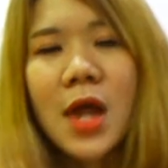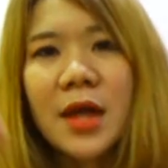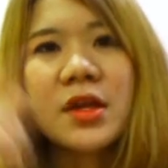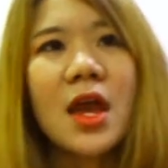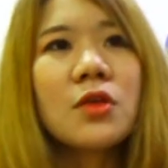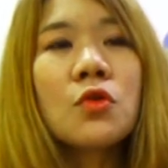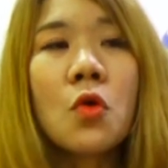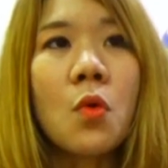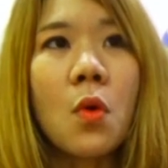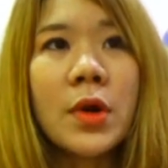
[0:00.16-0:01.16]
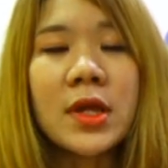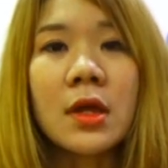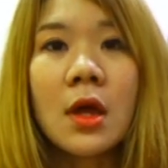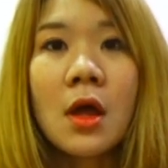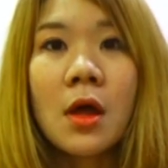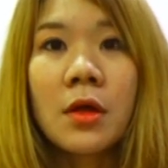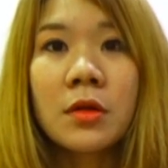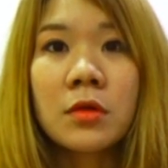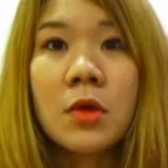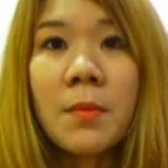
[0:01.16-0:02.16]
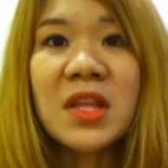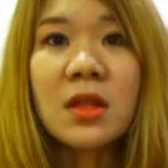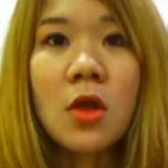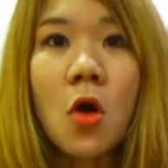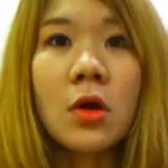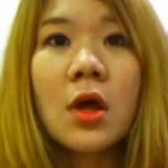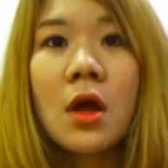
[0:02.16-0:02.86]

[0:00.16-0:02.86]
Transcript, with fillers: หนังเนี้ยอยู่อุ้ยเครื่องบินจะตก